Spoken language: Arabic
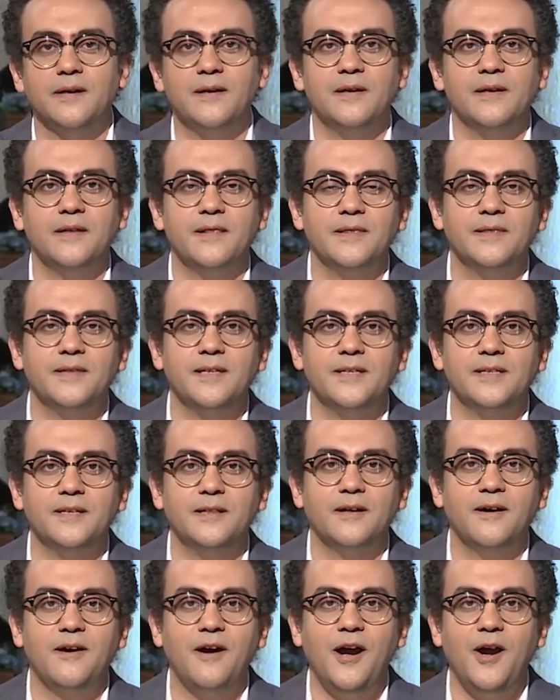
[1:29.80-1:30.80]
الدين
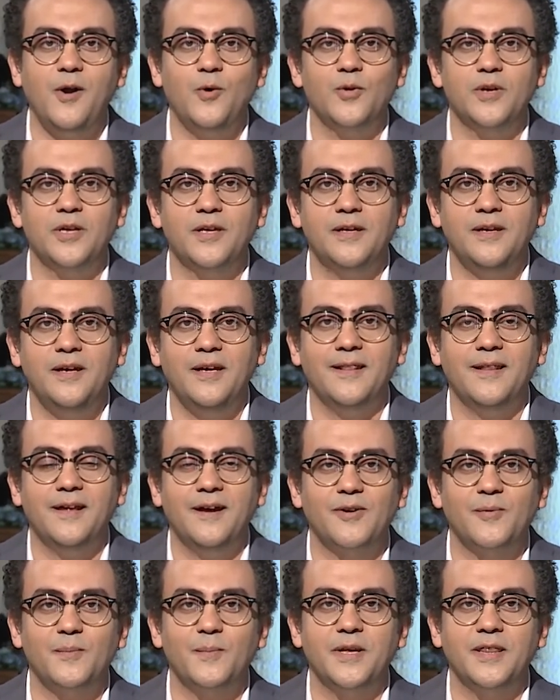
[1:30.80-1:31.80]
اللقاح ويحلها
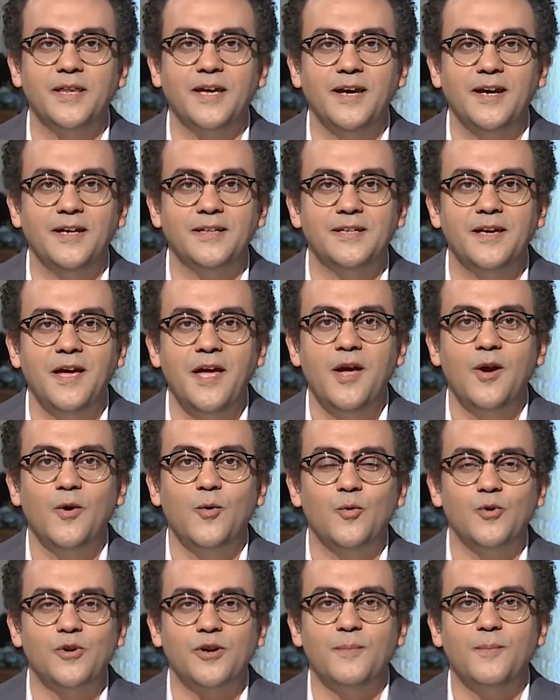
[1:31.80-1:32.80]
ربنا يعني
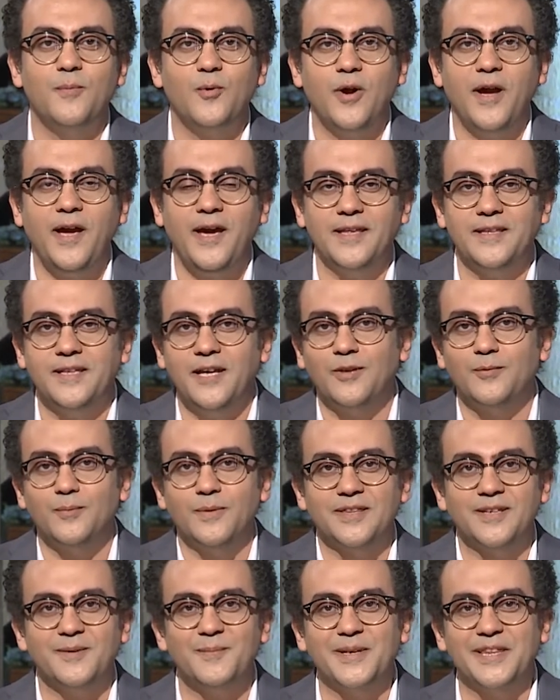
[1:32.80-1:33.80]
والرب واحد يعني
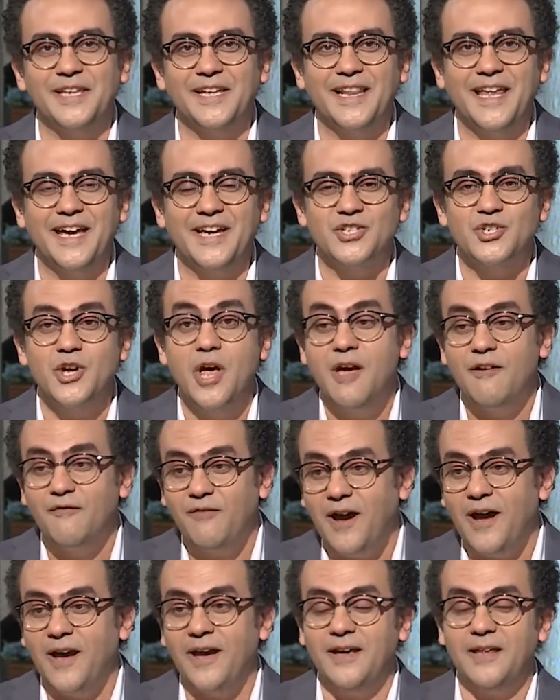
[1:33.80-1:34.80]
ما تقلقش
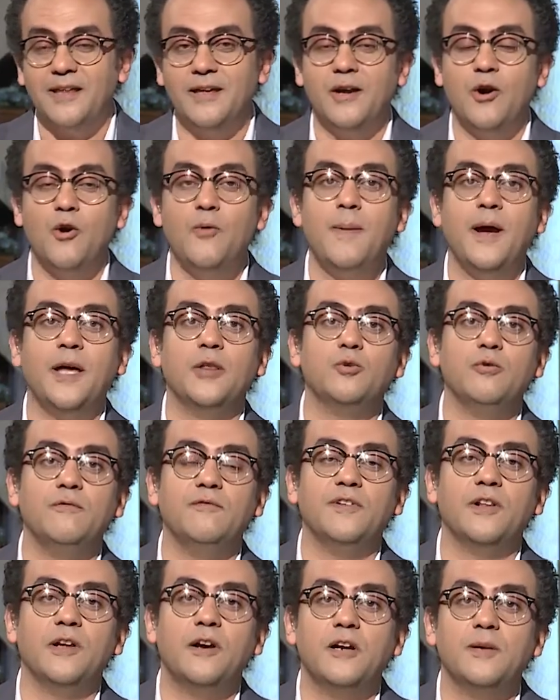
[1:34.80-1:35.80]
فهم عندهم
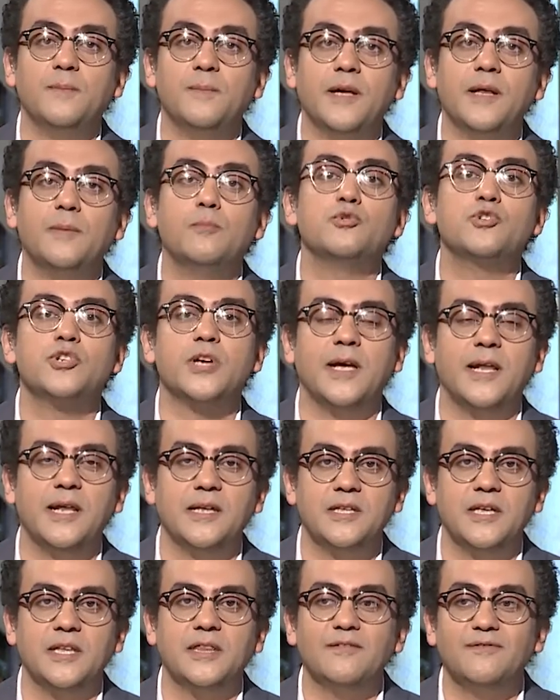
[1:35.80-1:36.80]
في الغرب المشكله المشكله
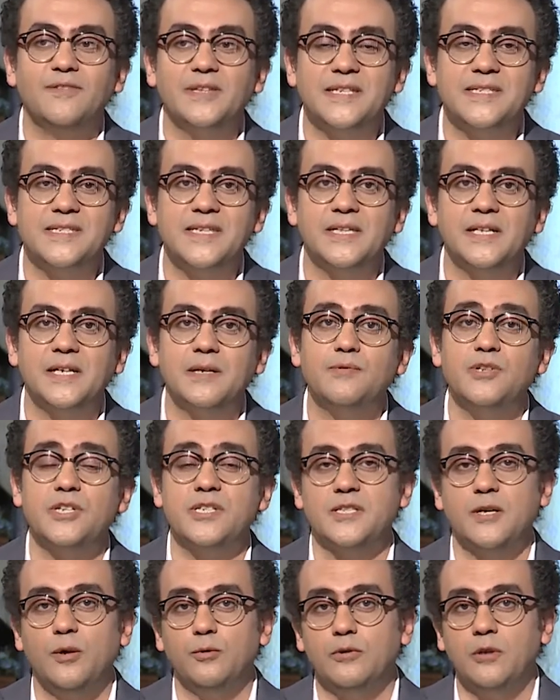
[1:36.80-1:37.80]
دي ان في ناس كتير مش عايز
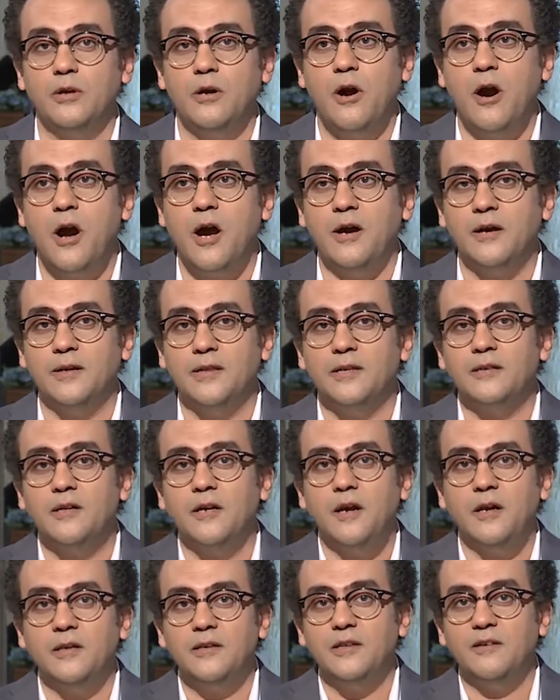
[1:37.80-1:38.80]
تاخد اللقاح
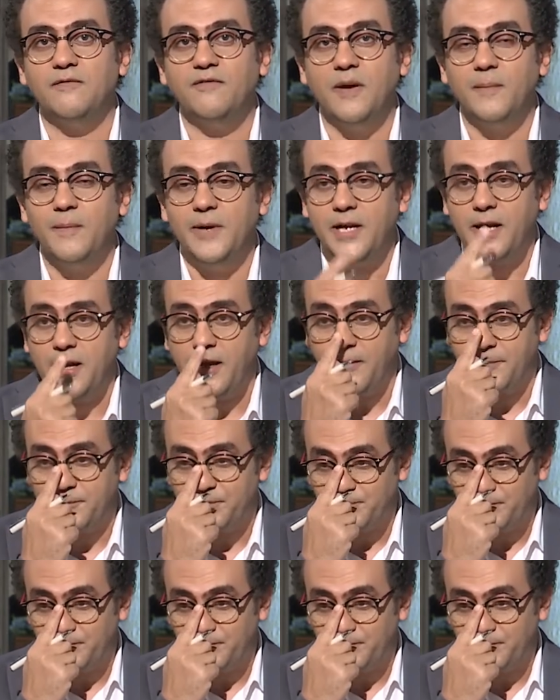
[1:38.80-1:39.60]
لدرجه ان في امريكا